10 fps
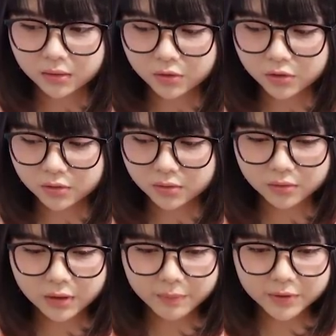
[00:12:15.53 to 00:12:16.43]
terus
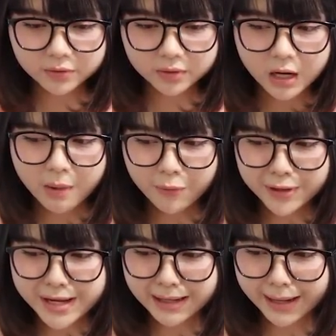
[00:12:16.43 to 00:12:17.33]
terus apa cuy gak mau
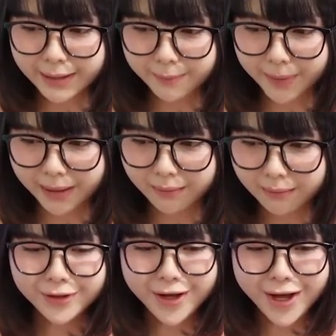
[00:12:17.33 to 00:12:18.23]
dinyalain apa
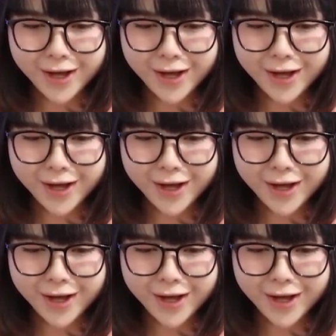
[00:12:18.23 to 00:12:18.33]
no